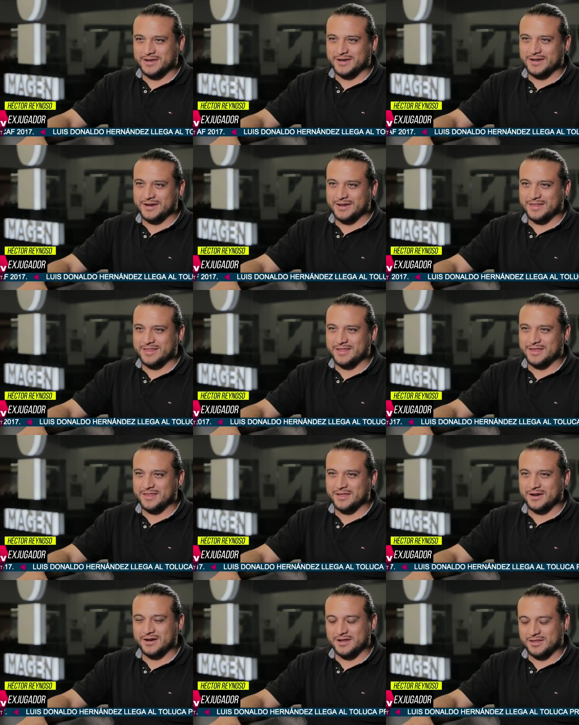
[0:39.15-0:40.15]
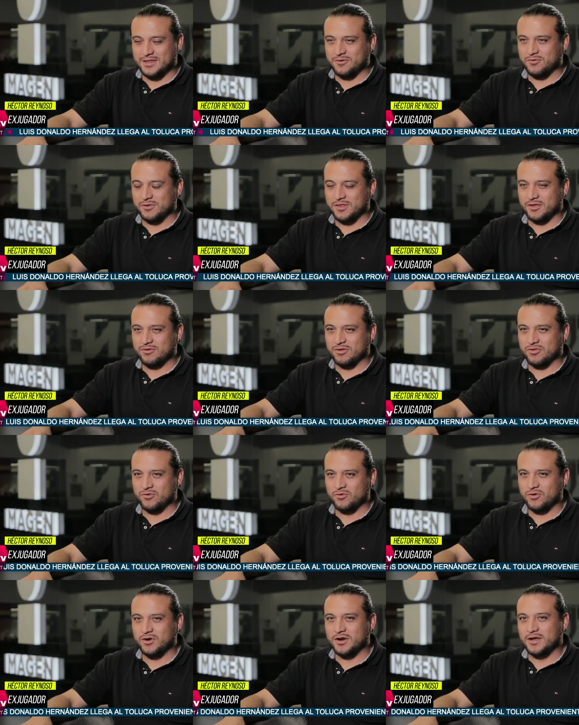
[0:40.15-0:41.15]
en el, en antiguo Estadio
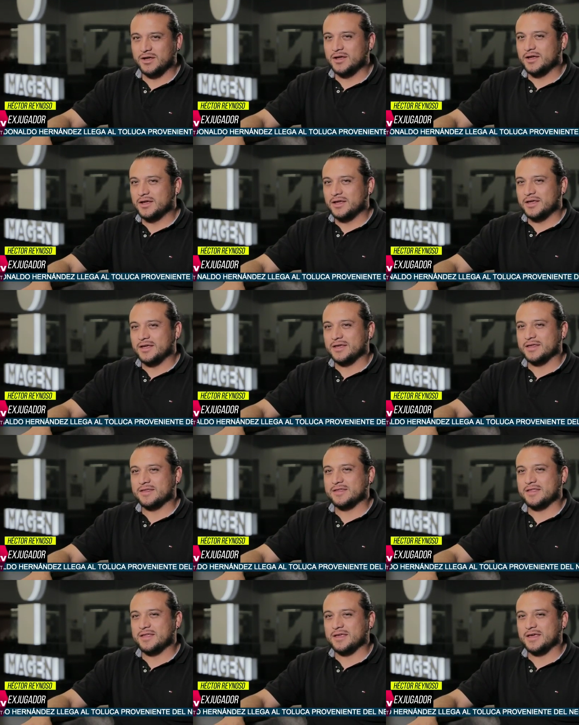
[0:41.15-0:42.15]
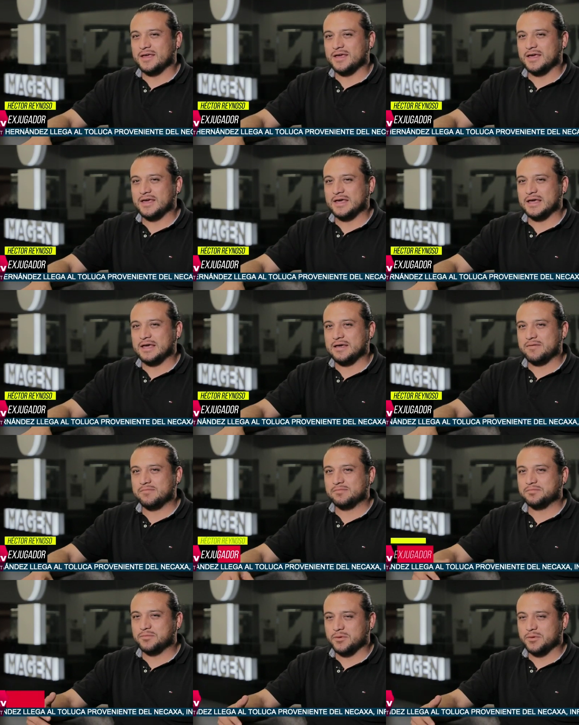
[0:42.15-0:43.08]
Azul, este,